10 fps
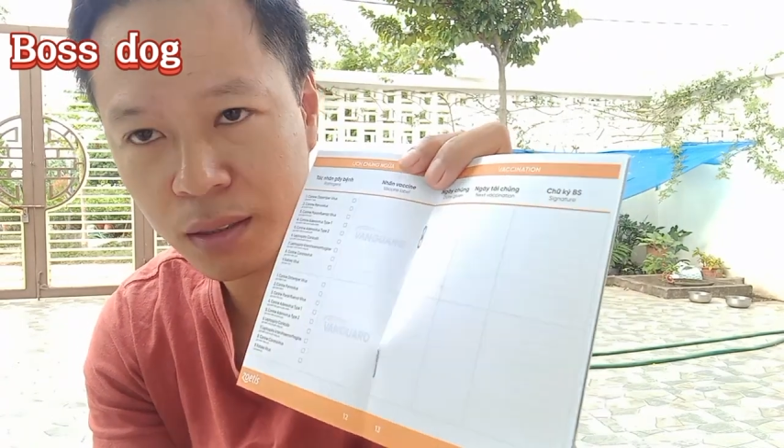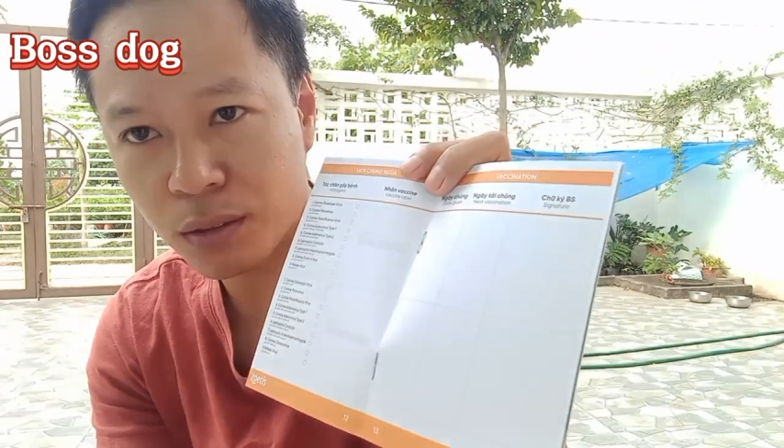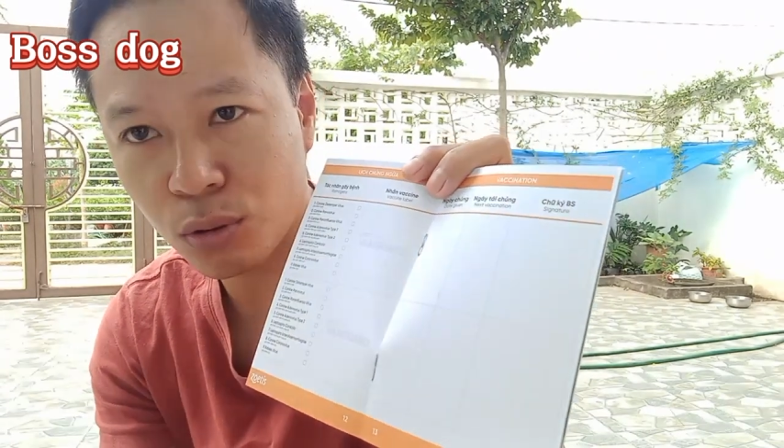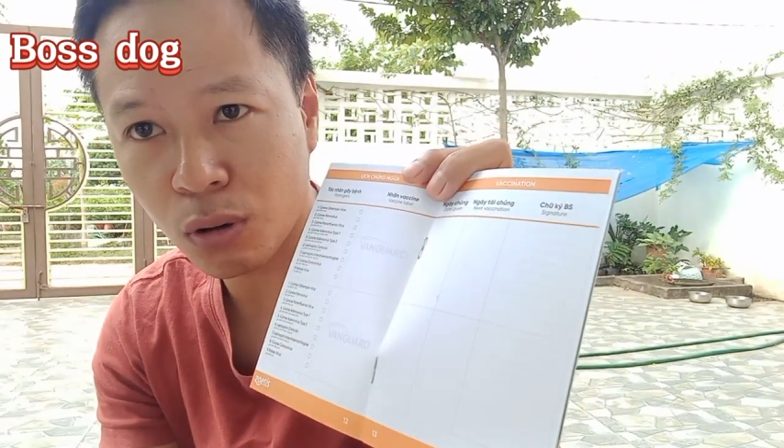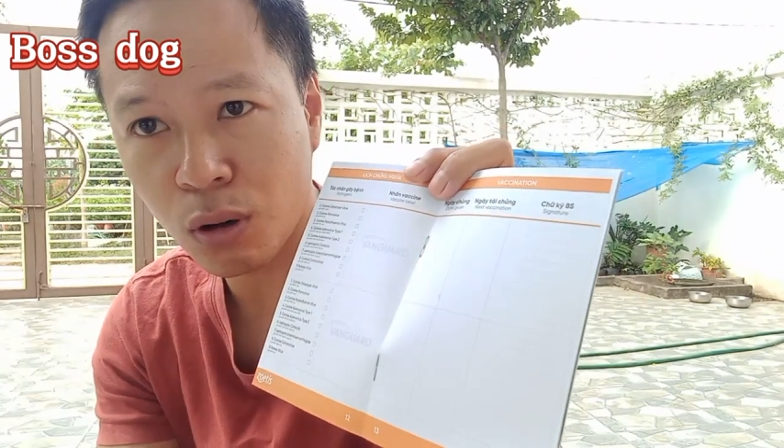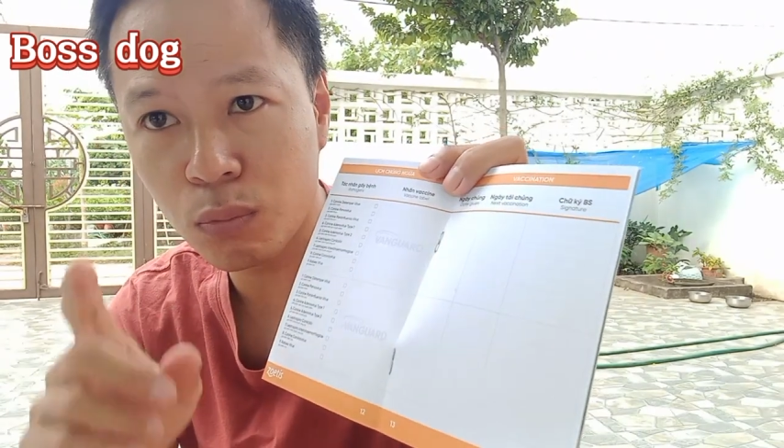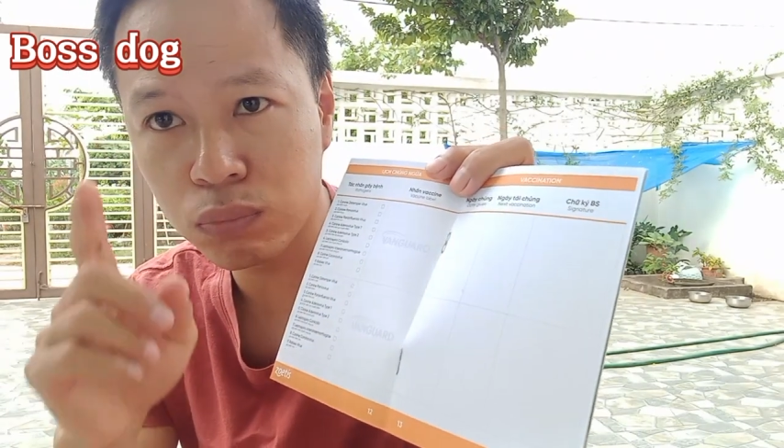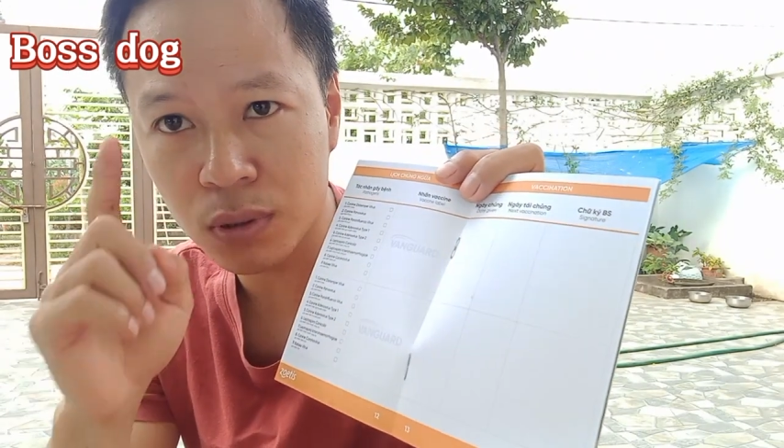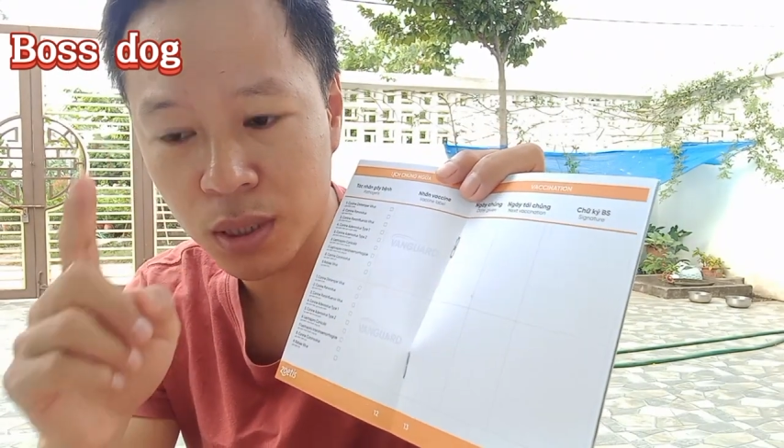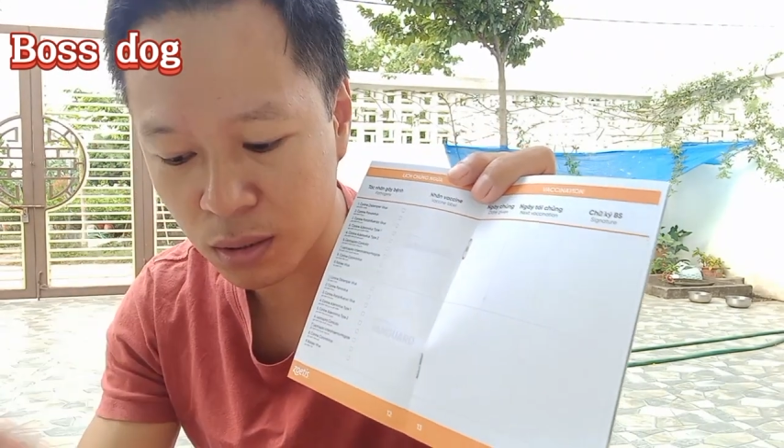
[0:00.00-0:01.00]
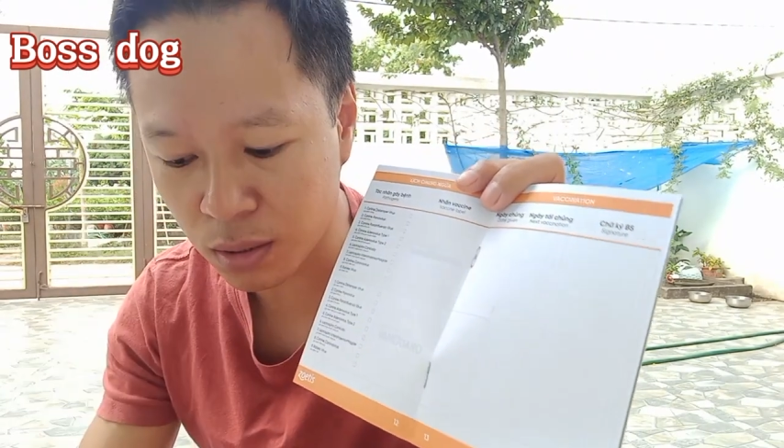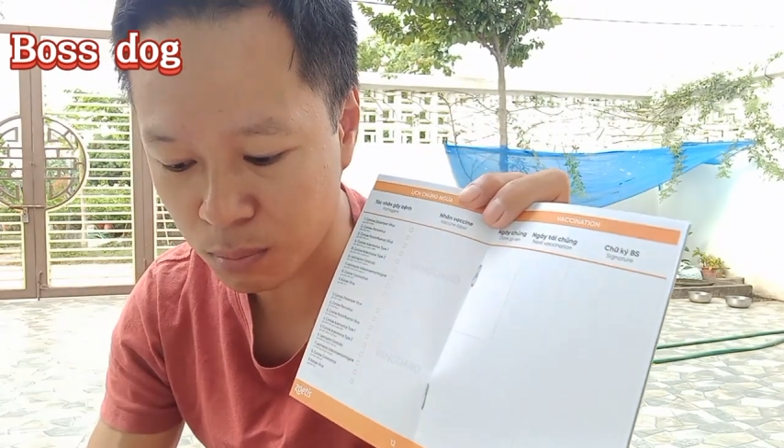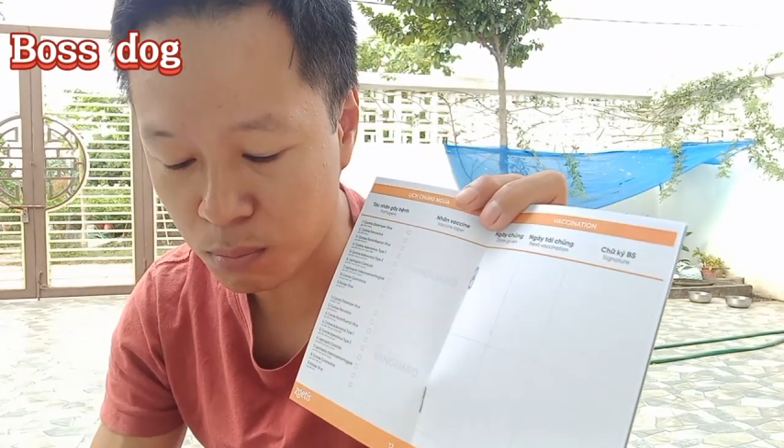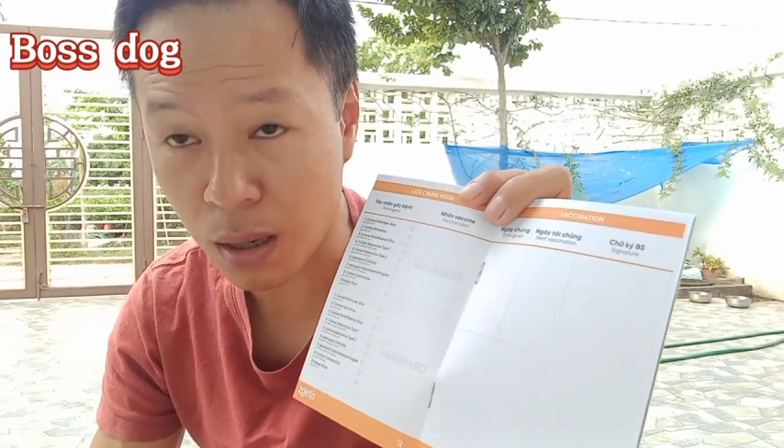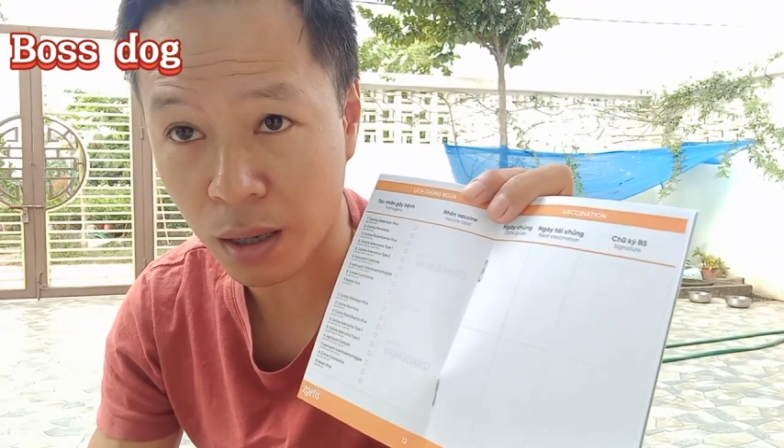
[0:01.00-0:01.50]
nó không thiết thực
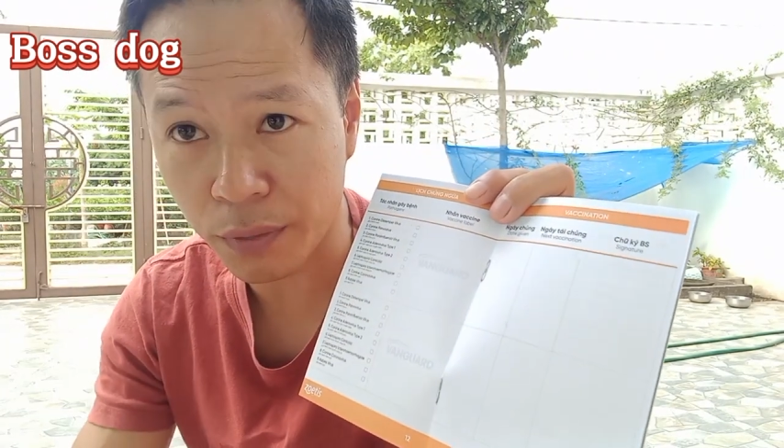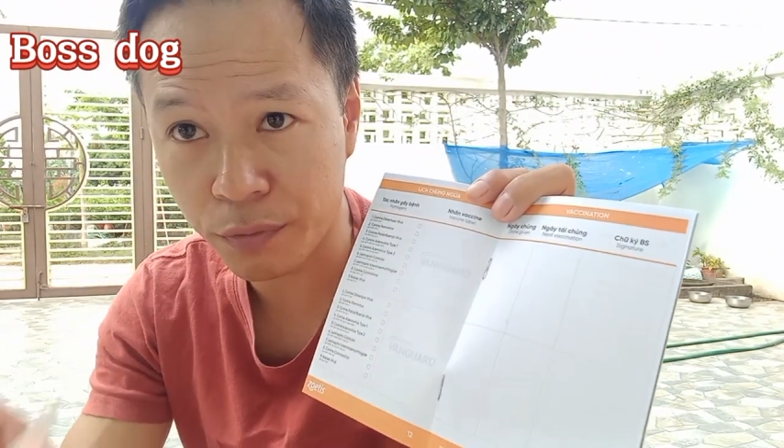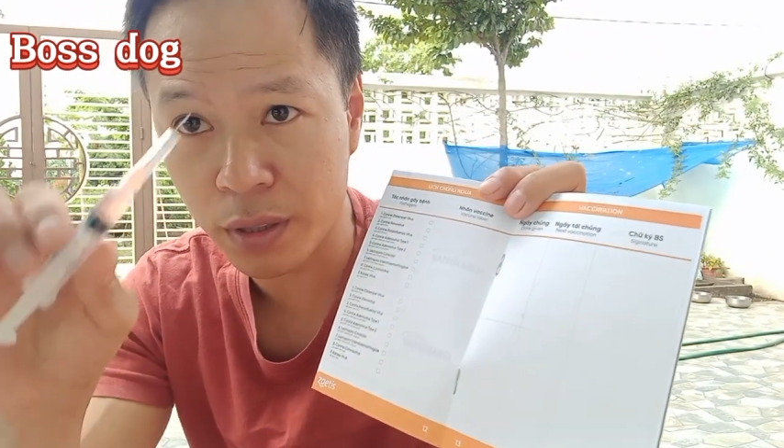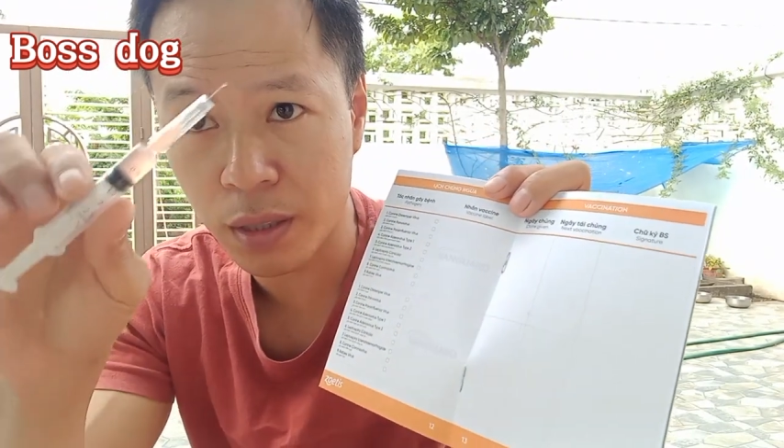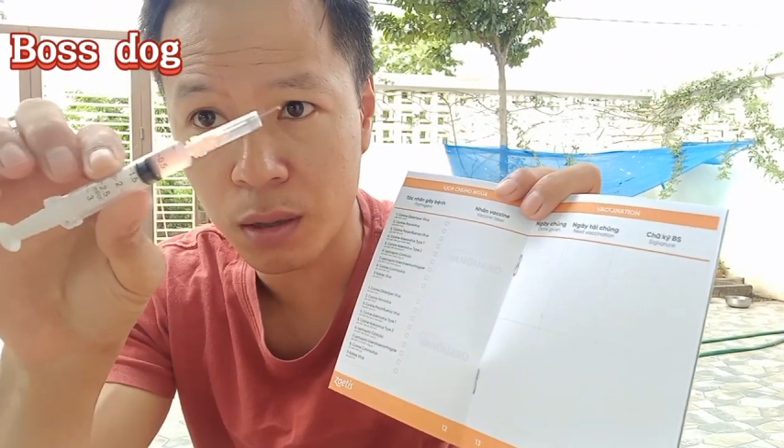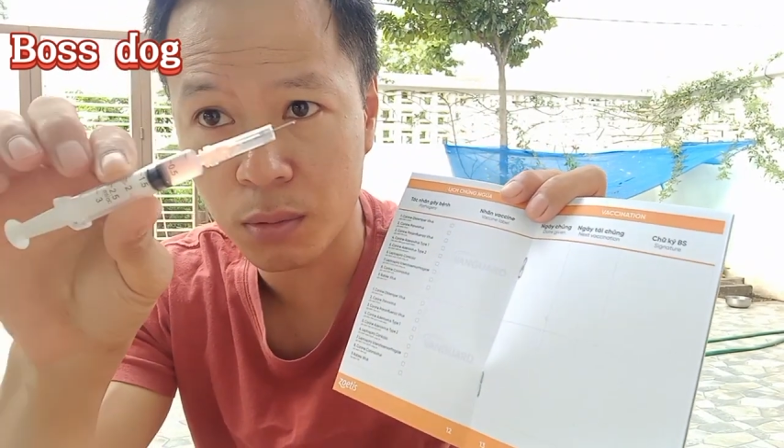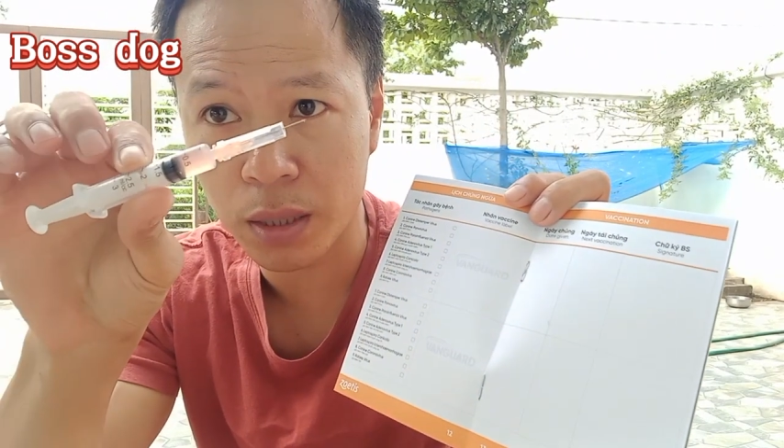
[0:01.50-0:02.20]
bằng cái video